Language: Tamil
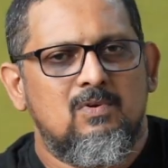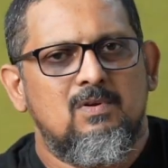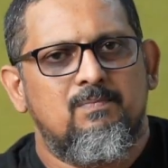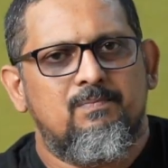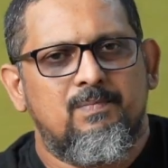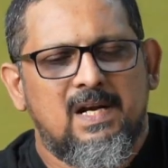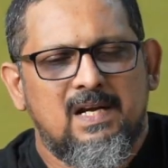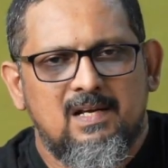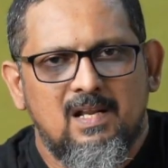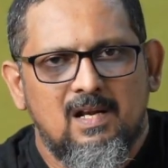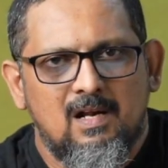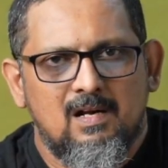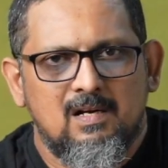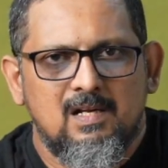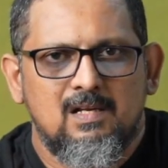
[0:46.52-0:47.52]
ஒரு
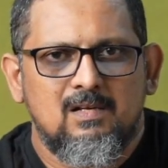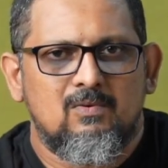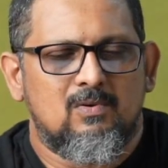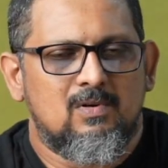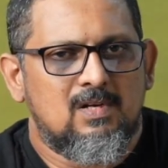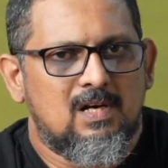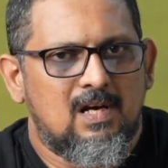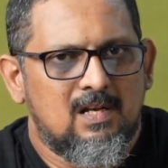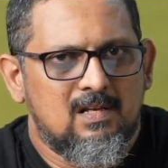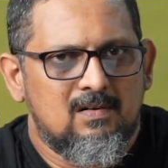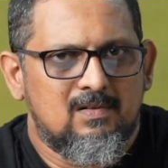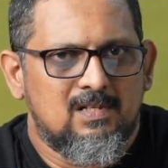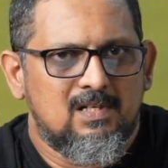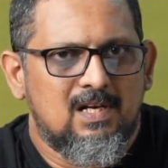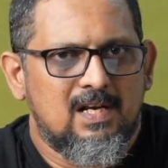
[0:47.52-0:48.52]
பெட்டரான ஒரு
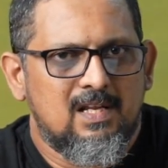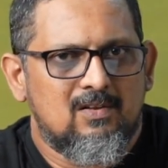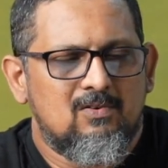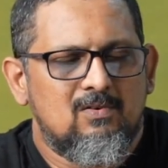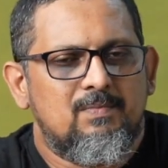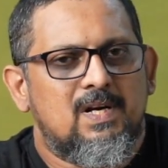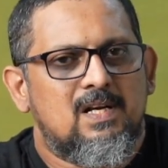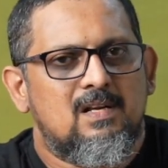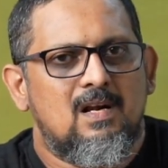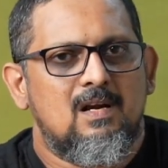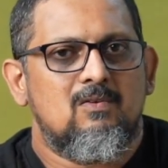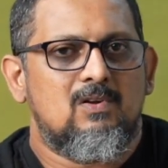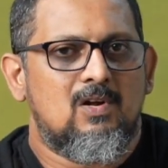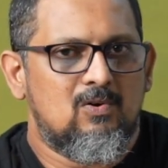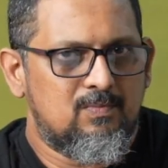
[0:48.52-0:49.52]
கலர் வந்து கிடைக்கும்
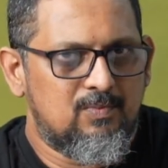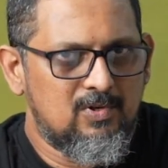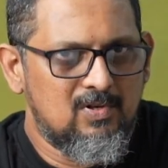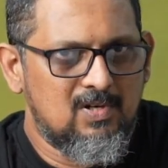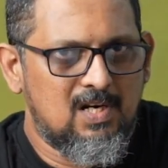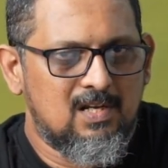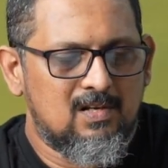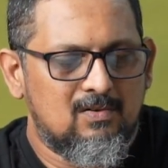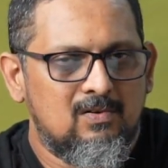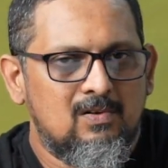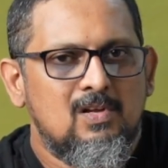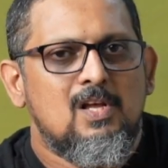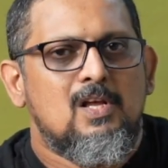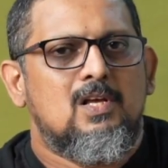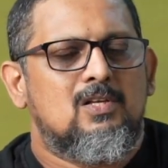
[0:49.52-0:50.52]
பெட்டரான ஒரு அவுட்புட்டும் கிடைக்கும்